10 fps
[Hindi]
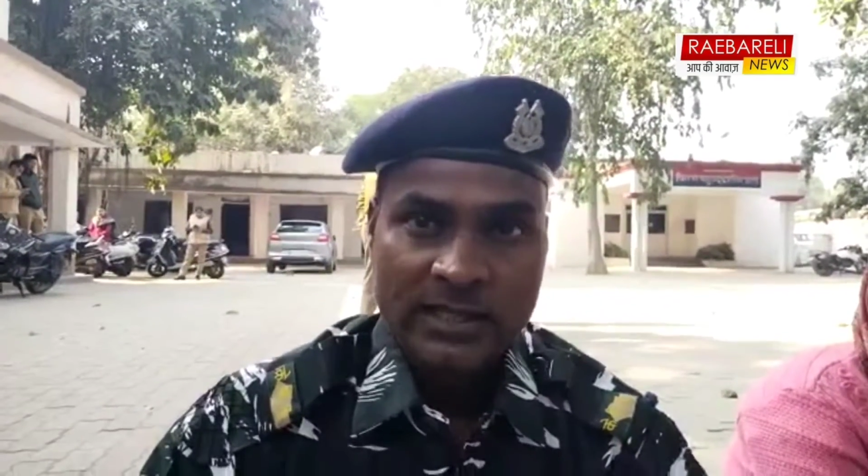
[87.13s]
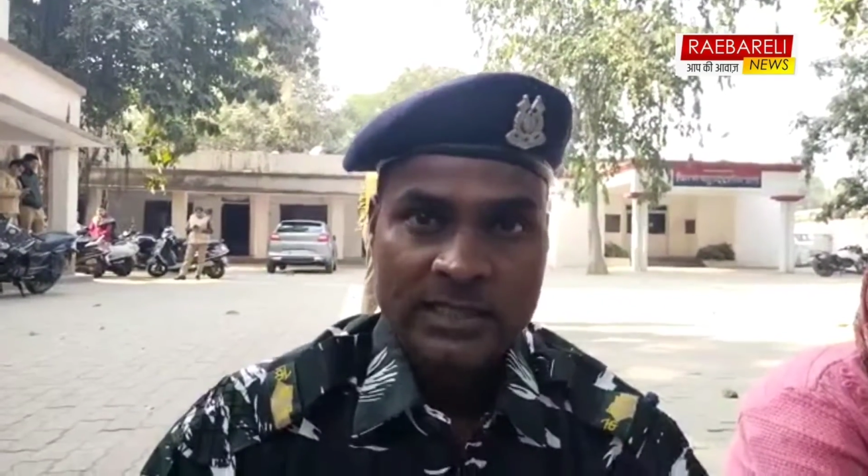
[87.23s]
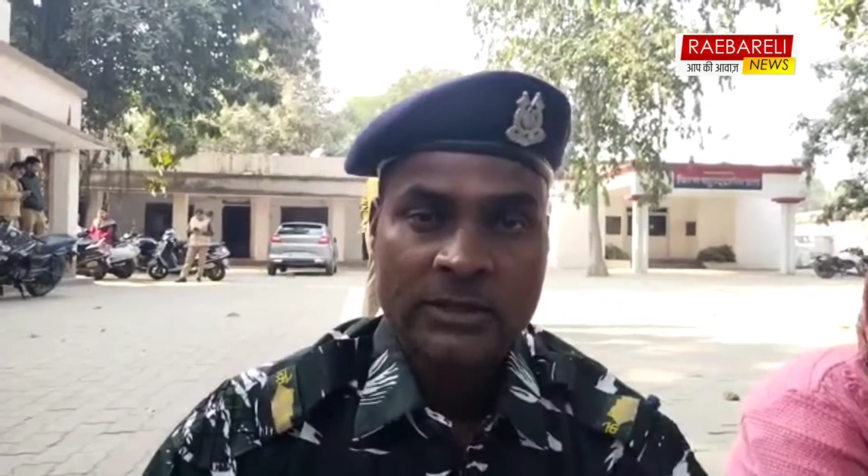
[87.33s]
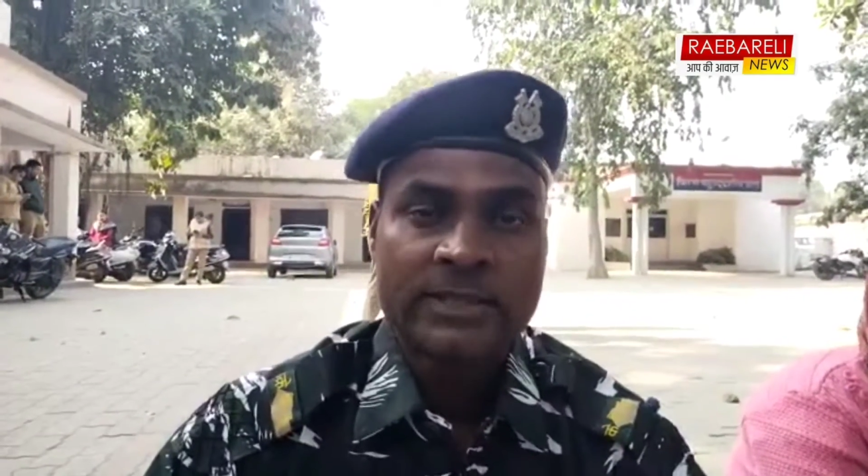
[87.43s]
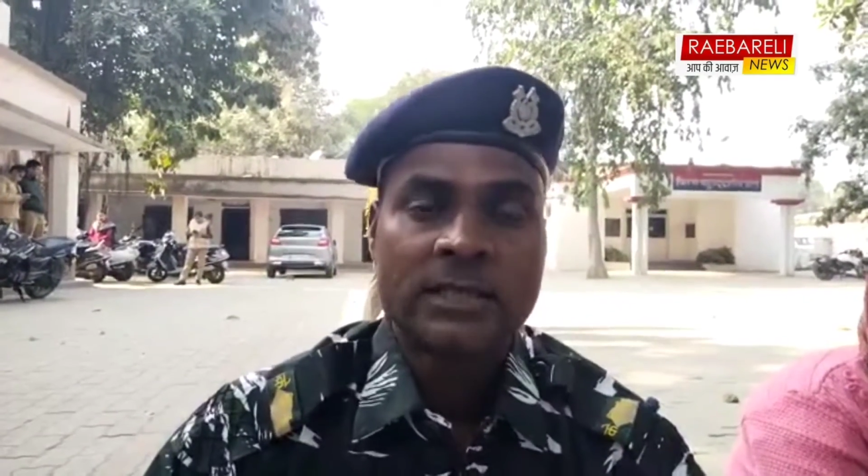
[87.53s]

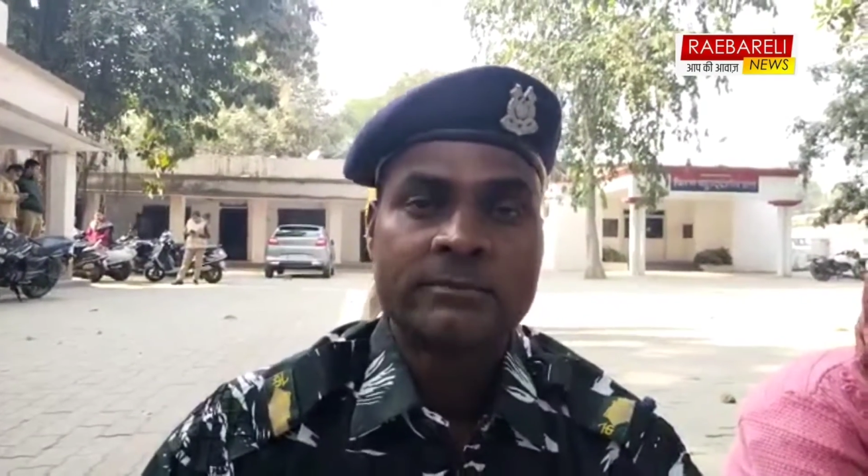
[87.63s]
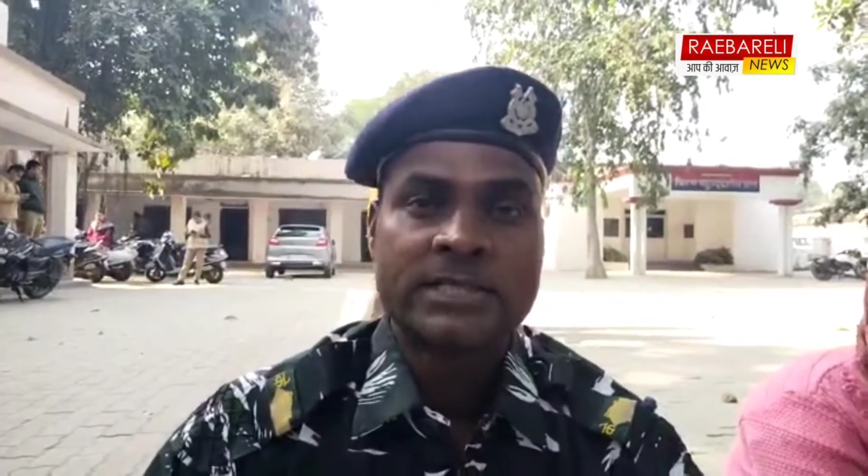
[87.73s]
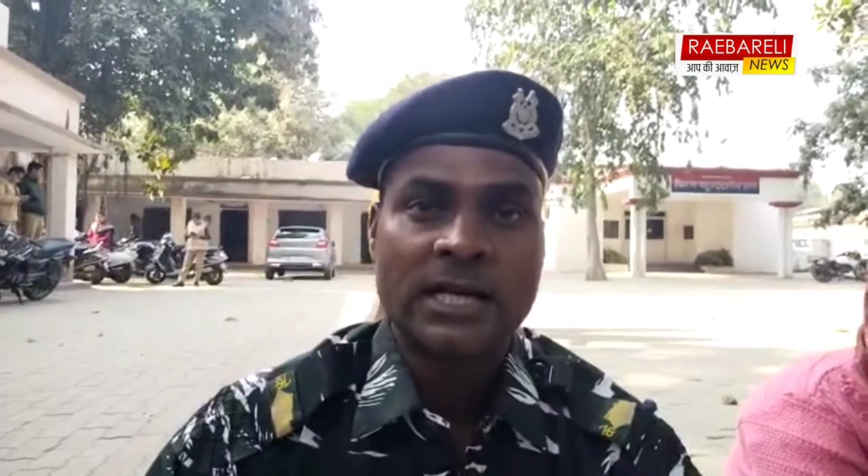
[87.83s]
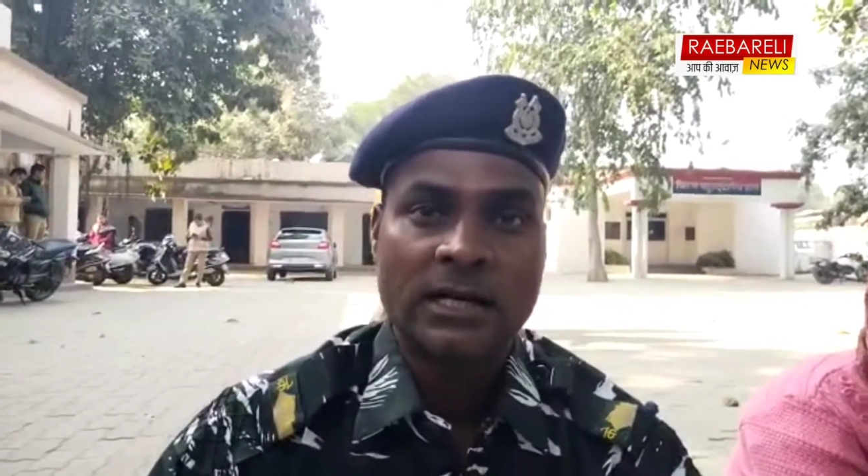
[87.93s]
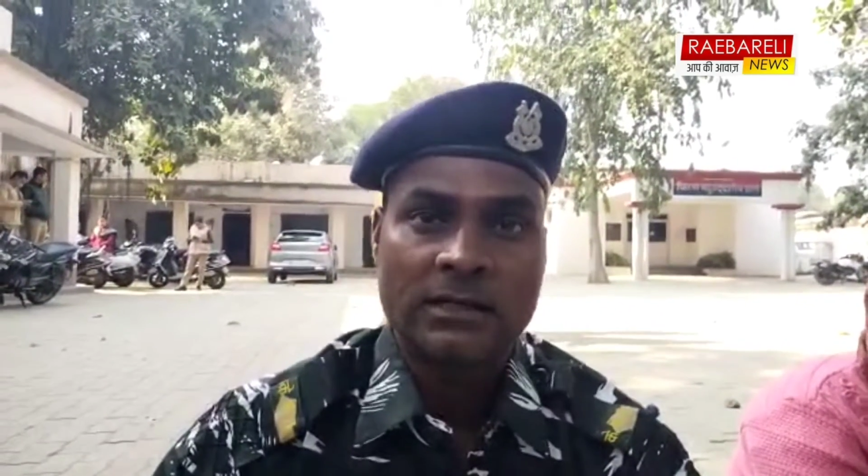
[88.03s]
देवेंद्र
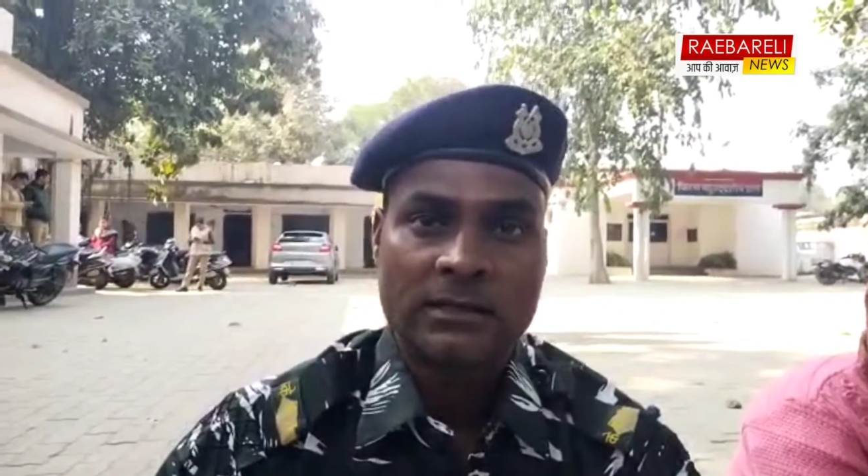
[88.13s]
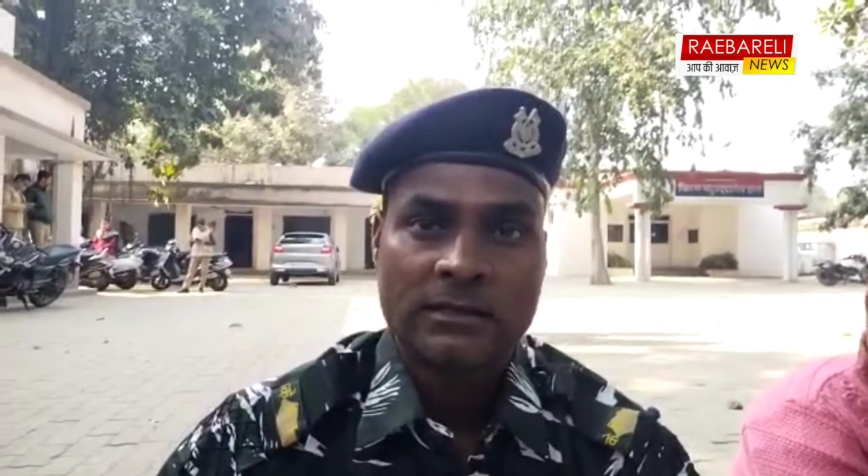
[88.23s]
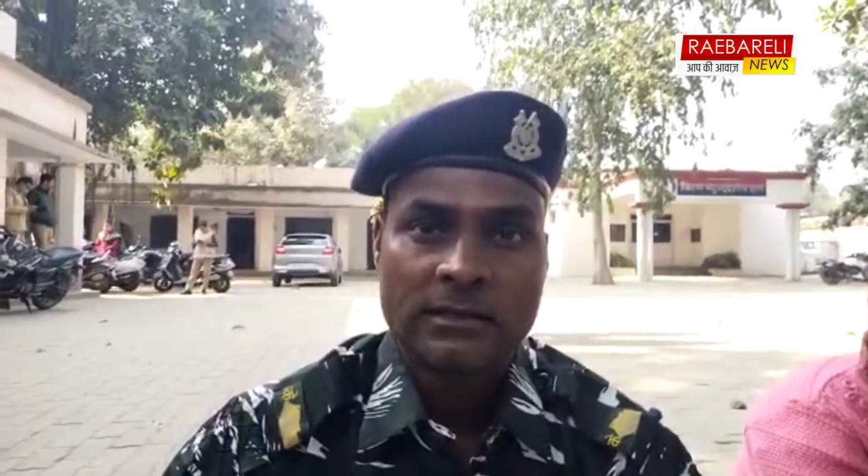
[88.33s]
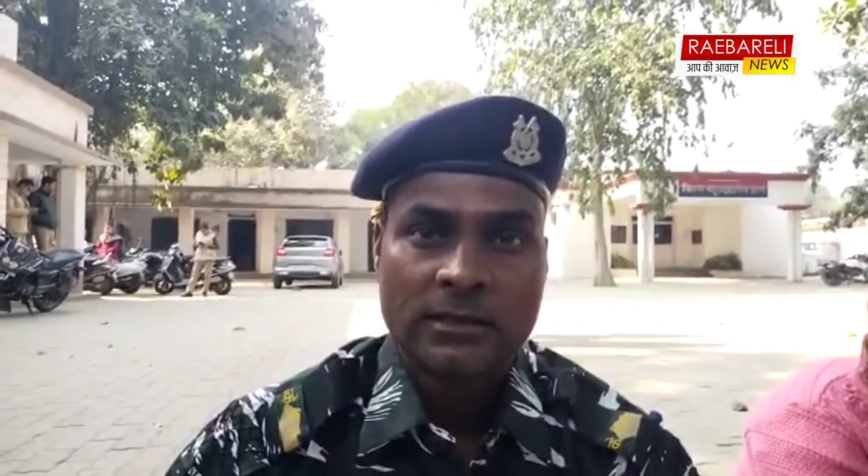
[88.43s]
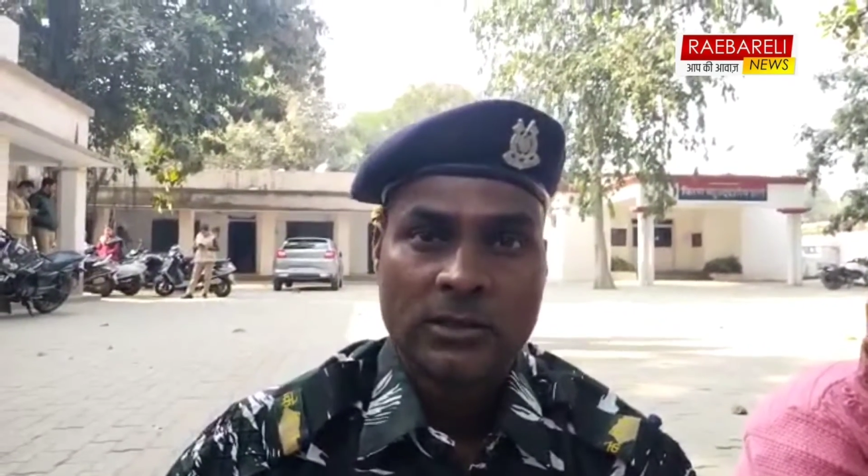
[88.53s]
मिश्रा
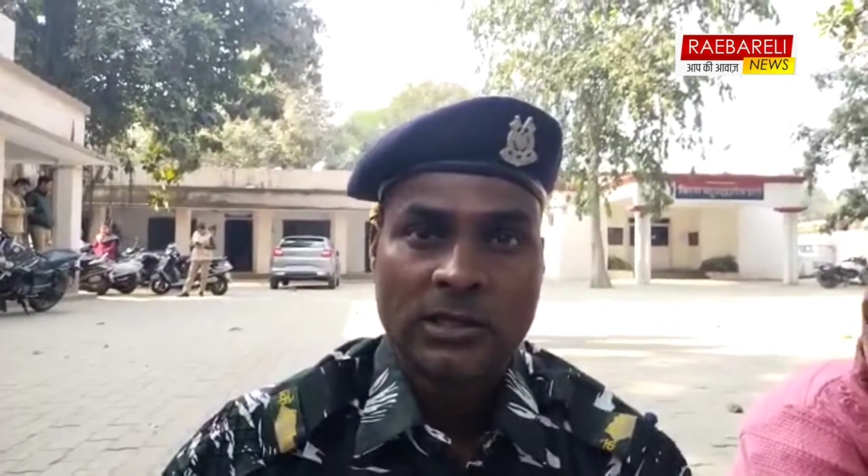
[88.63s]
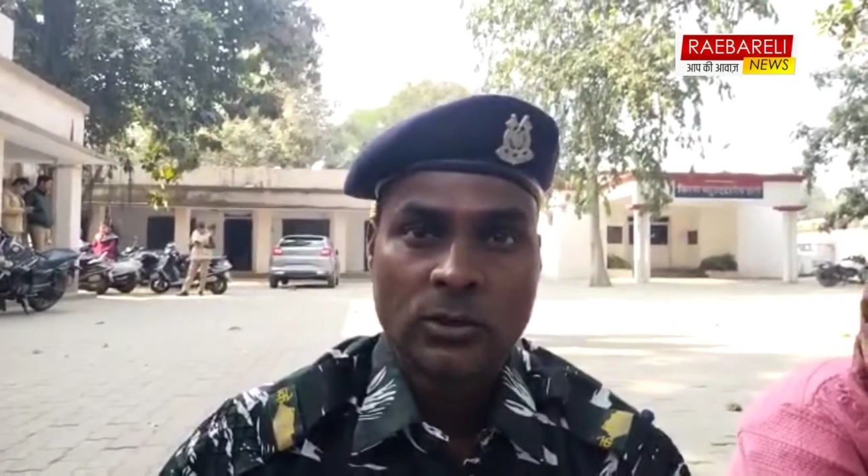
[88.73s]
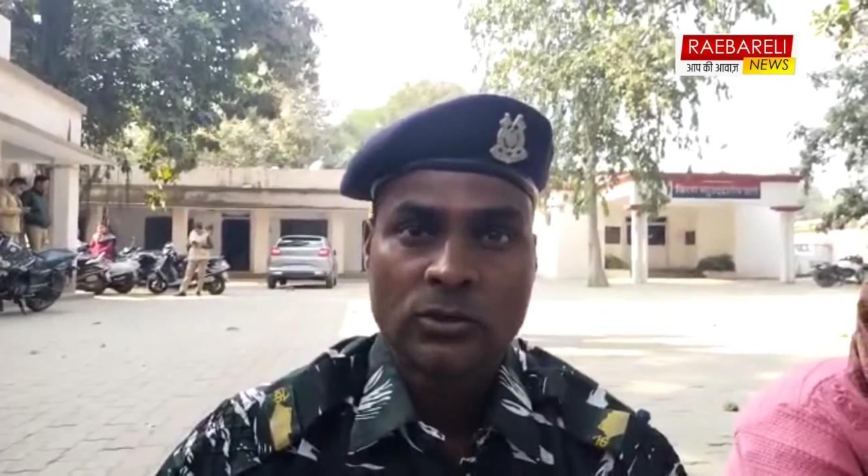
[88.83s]
क्या नाम है